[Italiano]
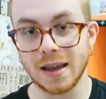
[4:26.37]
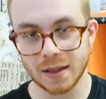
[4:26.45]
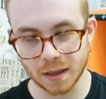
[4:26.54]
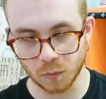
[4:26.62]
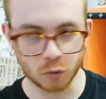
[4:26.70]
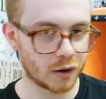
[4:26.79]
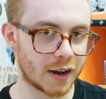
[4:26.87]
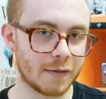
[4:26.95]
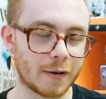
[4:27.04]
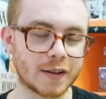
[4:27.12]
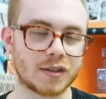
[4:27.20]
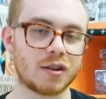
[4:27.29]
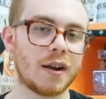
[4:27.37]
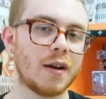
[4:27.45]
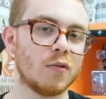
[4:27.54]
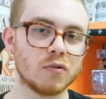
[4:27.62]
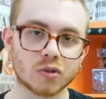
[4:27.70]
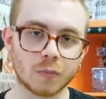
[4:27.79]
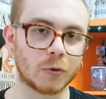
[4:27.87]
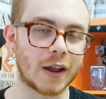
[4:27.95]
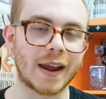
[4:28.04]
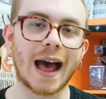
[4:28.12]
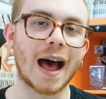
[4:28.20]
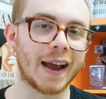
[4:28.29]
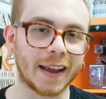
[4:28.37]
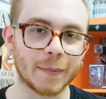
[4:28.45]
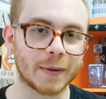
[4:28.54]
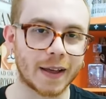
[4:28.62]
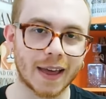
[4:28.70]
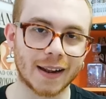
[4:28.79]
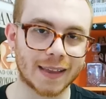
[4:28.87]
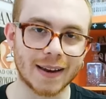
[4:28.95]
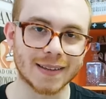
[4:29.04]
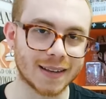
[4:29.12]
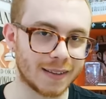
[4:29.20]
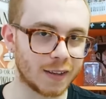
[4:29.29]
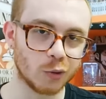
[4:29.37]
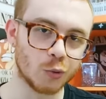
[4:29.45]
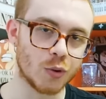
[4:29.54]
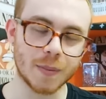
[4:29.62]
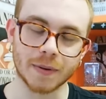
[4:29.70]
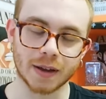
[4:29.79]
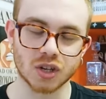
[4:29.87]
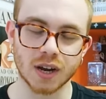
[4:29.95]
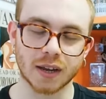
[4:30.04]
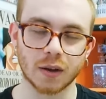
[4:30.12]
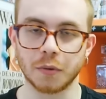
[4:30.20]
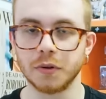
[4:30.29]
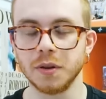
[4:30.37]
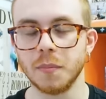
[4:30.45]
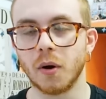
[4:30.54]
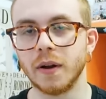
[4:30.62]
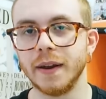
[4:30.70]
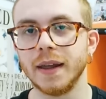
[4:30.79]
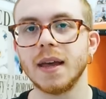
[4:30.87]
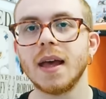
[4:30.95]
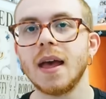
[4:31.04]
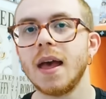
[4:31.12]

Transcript: i tamburi da liberazione uso il plurale anche perché in realtà ne sente due, perché c'è anche quello di Bonnie,